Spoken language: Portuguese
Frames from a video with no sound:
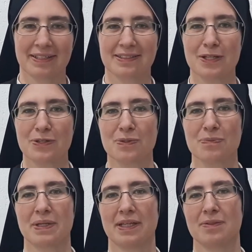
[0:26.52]

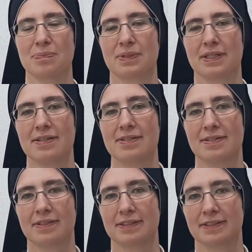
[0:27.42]
descobrir por que
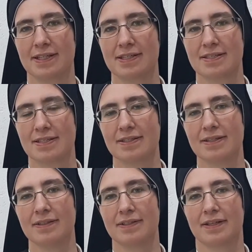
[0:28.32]
Santa
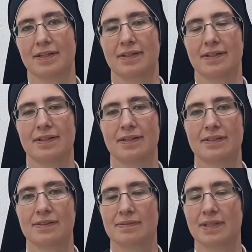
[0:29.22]
Teresinha é,
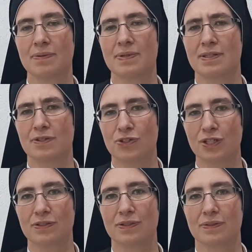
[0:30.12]
deu esse
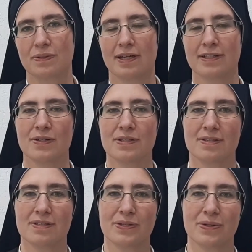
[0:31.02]
título à
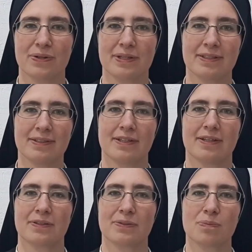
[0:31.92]
Nossa Senhora
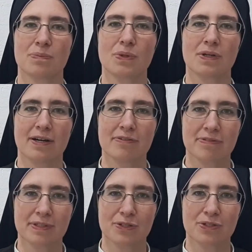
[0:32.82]
como a
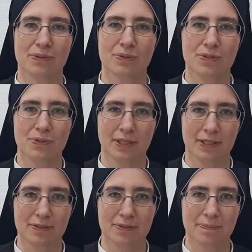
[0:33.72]
Virgem do
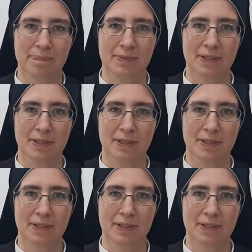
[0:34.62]
Sorriso.